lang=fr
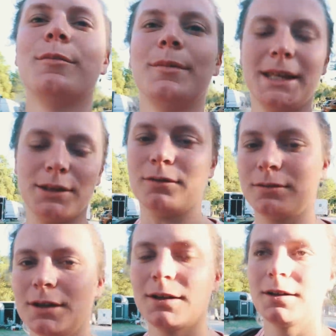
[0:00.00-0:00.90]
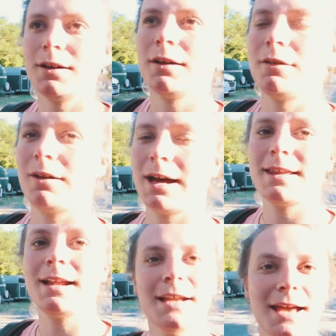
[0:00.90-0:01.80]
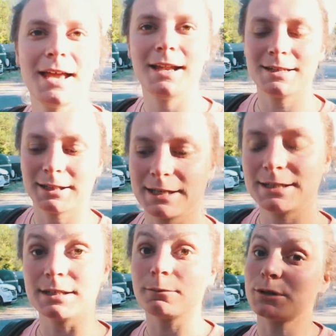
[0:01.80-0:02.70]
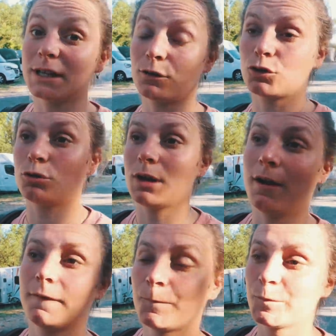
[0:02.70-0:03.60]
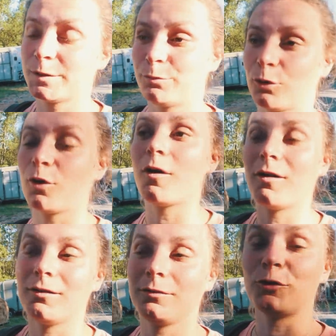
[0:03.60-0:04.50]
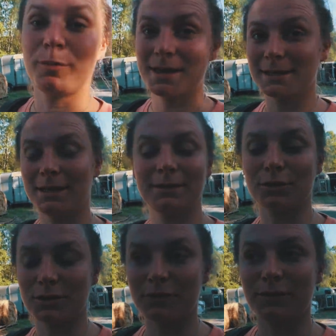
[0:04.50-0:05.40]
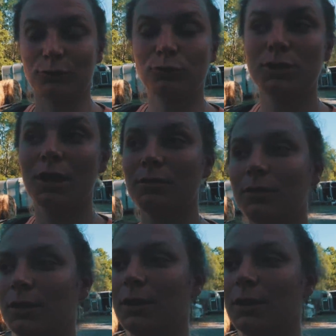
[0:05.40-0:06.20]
Mais non, Lorraine, elle est, stressée. C'est pour ça que je suis là. Hein. C'est pour de base, elle était censée venir toute seule.